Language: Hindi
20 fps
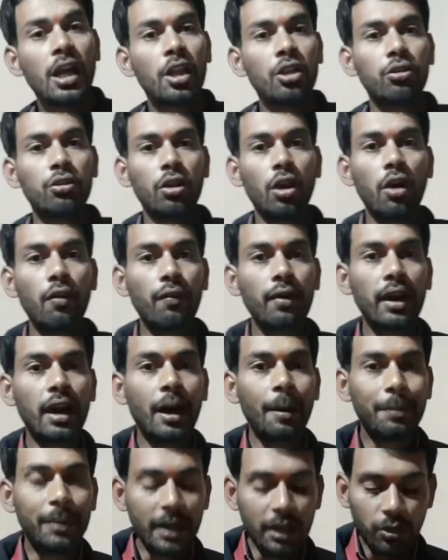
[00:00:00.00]
तो ये ऑफ़र
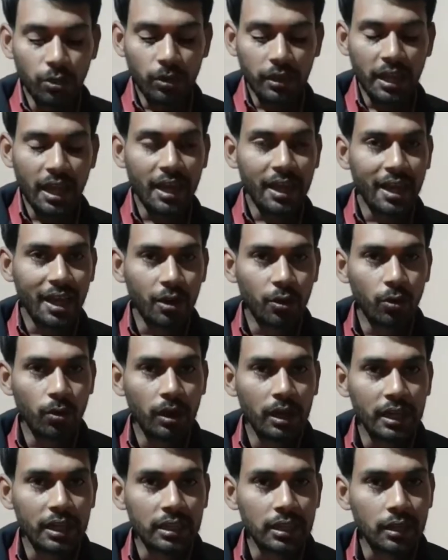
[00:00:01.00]
अपडेट होकर आ गया है
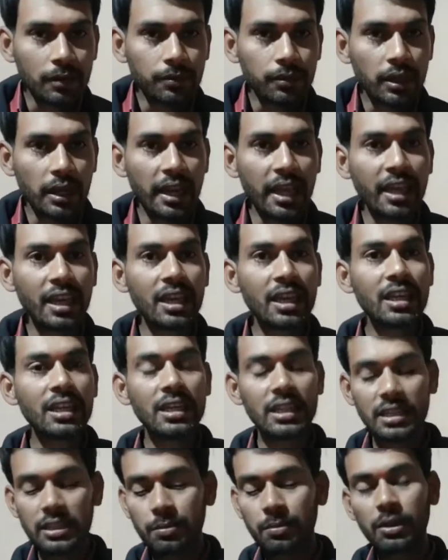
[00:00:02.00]
गूगल की तरफ से लेकिन
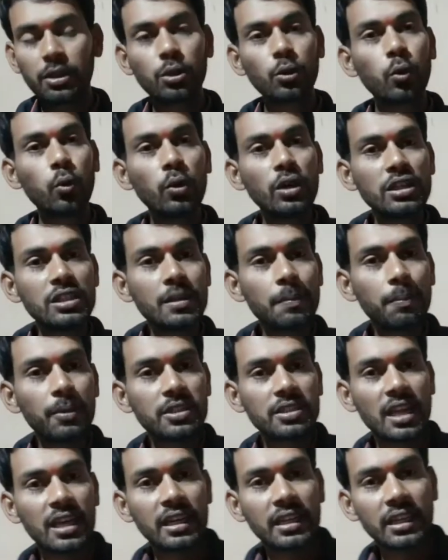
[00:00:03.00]
इसमें थोड़ी सी
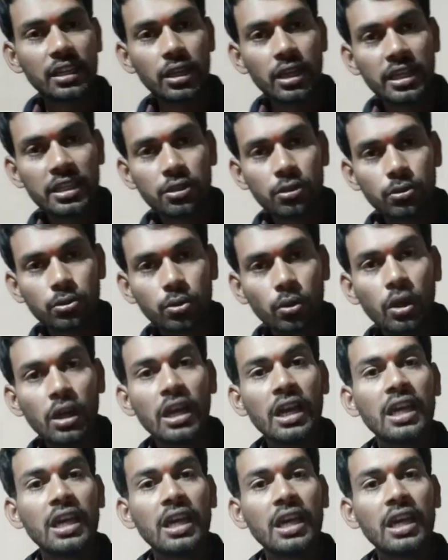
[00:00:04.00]
परेशानी ये है दोस्तों